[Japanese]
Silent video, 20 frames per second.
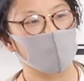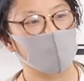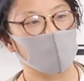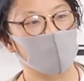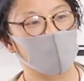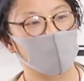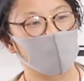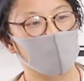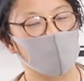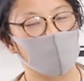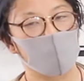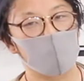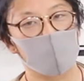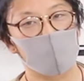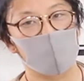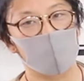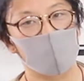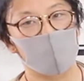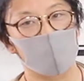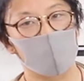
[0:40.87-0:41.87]

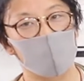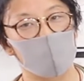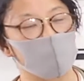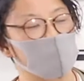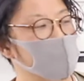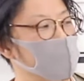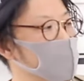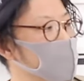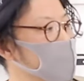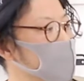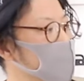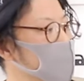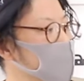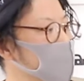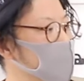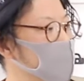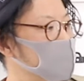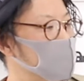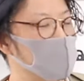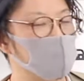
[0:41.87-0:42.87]
えー、ですね、
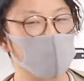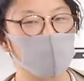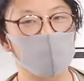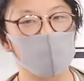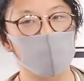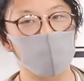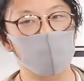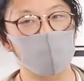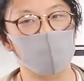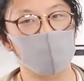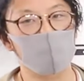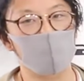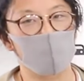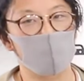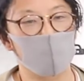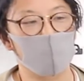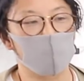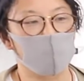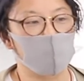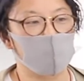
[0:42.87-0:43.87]
えーまあ、僕がよく
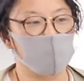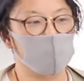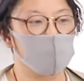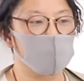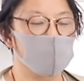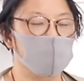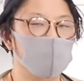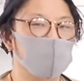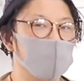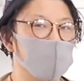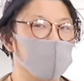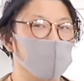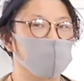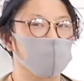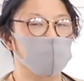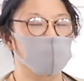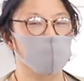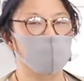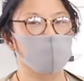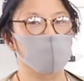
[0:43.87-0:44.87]
使う縦
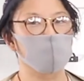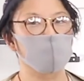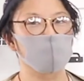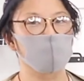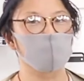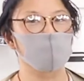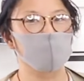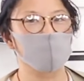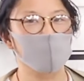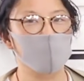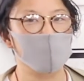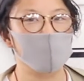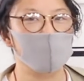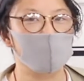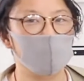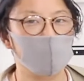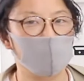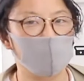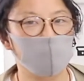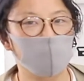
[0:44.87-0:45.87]
と横を同時に
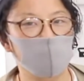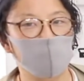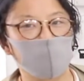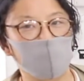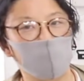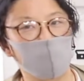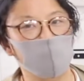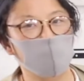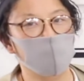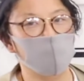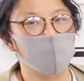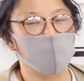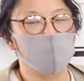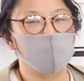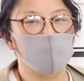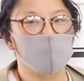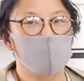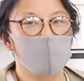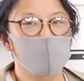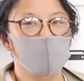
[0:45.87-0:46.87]
つなげるっていう方
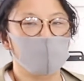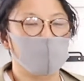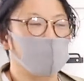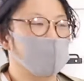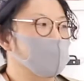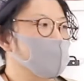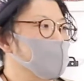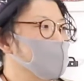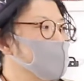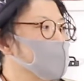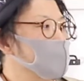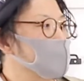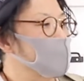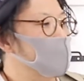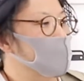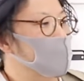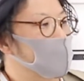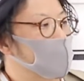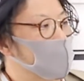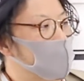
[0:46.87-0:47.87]
法ですね、
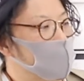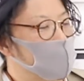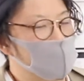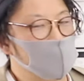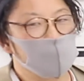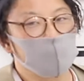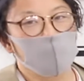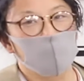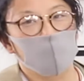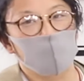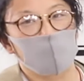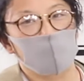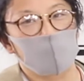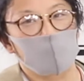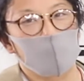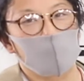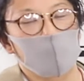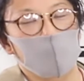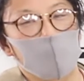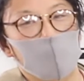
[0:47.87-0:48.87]
えーまあ、そういうのを
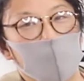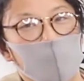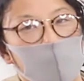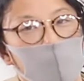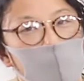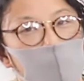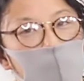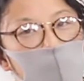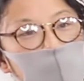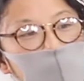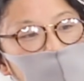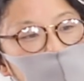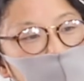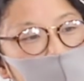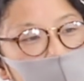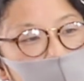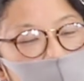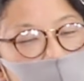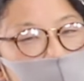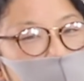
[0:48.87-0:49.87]
使っていかないと
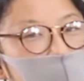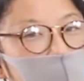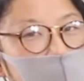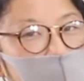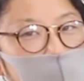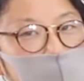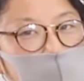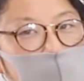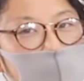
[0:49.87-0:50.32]
間に合わない